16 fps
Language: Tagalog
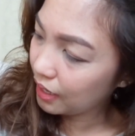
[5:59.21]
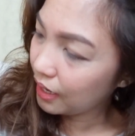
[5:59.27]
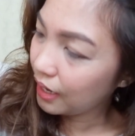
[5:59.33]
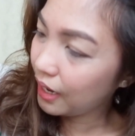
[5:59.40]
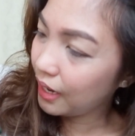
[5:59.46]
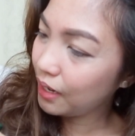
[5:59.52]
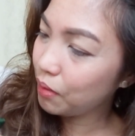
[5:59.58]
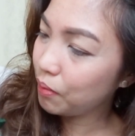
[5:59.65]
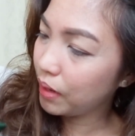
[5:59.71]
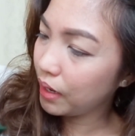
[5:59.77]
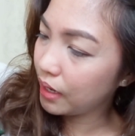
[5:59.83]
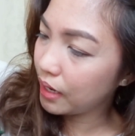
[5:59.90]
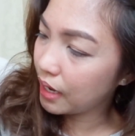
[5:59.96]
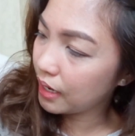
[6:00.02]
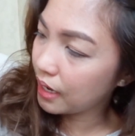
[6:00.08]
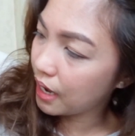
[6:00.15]
Anyway,
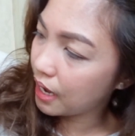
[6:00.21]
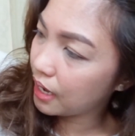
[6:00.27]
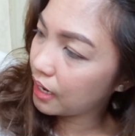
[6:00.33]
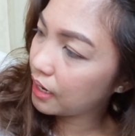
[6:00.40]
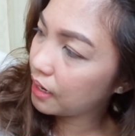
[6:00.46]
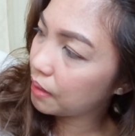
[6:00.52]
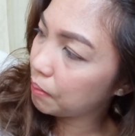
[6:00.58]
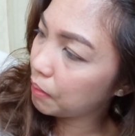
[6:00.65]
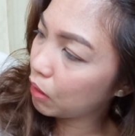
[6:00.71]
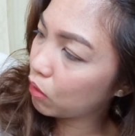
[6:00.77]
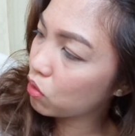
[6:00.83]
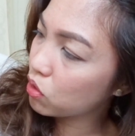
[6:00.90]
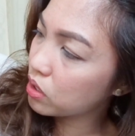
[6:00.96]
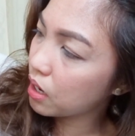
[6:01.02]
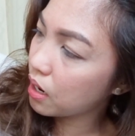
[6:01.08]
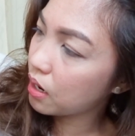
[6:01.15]
ayan, meron
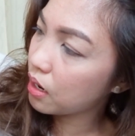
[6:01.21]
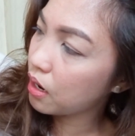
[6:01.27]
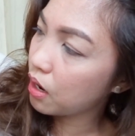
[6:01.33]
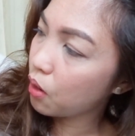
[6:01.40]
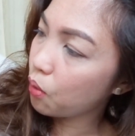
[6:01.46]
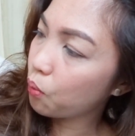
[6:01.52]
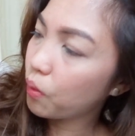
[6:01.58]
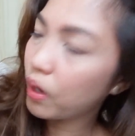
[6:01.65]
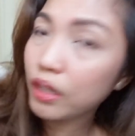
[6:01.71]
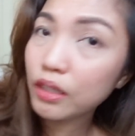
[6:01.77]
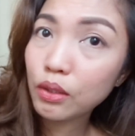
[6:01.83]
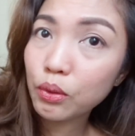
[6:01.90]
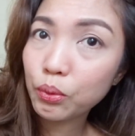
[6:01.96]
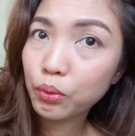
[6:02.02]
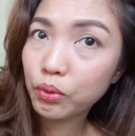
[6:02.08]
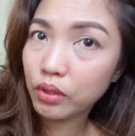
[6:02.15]
siyang 1, 2,
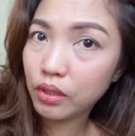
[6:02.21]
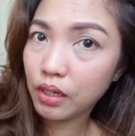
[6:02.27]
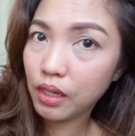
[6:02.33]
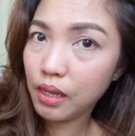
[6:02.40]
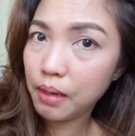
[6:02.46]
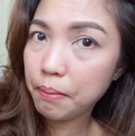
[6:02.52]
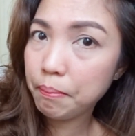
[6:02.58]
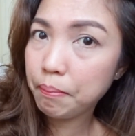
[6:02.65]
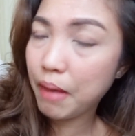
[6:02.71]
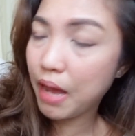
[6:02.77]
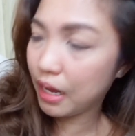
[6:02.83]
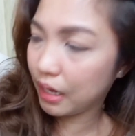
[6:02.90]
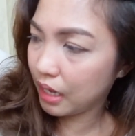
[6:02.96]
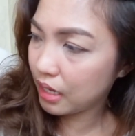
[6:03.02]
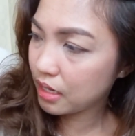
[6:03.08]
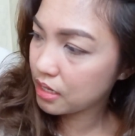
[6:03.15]
3
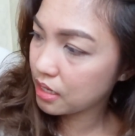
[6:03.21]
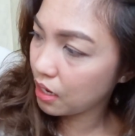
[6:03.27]
packet sa